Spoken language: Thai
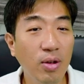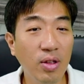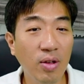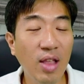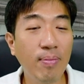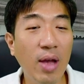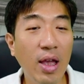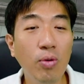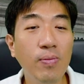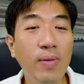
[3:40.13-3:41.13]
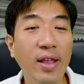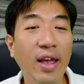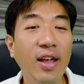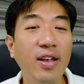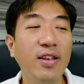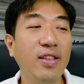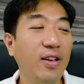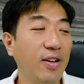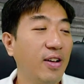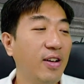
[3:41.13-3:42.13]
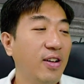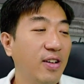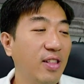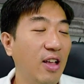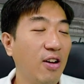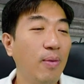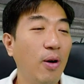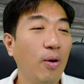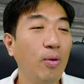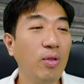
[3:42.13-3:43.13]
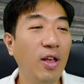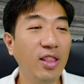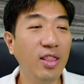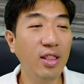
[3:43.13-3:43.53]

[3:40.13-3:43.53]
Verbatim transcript: เธอต้องทำมาให้ครูใหม่นะเธอก็เราก็บอกครูได้